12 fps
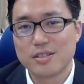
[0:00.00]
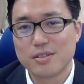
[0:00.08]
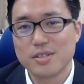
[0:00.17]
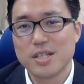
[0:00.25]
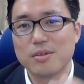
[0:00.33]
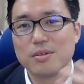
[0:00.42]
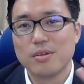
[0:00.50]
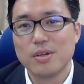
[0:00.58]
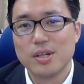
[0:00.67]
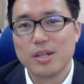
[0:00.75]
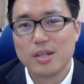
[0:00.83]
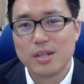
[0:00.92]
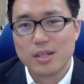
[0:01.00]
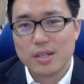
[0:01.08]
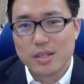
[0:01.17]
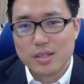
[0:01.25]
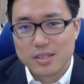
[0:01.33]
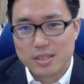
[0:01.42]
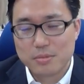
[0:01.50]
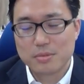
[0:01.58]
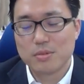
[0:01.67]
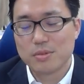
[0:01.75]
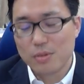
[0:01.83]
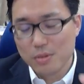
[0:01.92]
そしてこの自
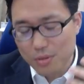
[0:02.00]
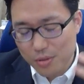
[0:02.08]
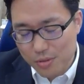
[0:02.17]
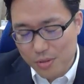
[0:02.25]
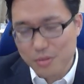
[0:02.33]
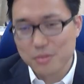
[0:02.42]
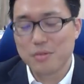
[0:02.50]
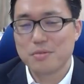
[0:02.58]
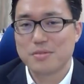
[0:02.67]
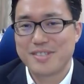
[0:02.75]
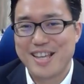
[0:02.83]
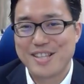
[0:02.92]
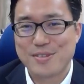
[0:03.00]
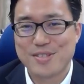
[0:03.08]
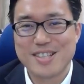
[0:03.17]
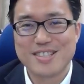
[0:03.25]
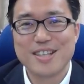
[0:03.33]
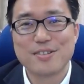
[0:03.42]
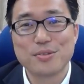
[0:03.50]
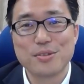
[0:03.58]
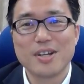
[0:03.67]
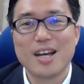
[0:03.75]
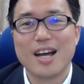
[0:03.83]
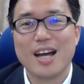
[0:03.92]
分をどんどんどんどん成長させていくこ
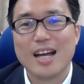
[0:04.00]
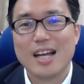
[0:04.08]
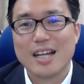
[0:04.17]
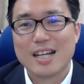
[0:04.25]
とが